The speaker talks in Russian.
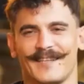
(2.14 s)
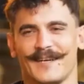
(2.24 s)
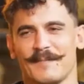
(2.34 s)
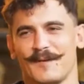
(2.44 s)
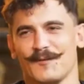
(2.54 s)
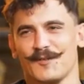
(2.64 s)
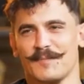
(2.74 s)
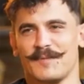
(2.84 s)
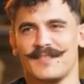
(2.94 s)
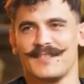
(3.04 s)
да, мне
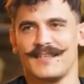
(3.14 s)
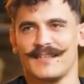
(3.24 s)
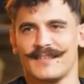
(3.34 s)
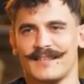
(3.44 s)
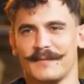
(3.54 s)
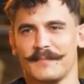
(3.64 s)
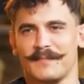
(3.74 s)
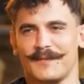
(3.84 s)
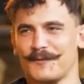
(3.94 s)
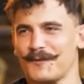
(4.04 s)
уже объяснили это там,
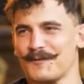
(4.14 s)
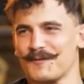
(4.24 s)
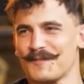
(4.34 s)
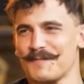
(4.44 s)
и то я уже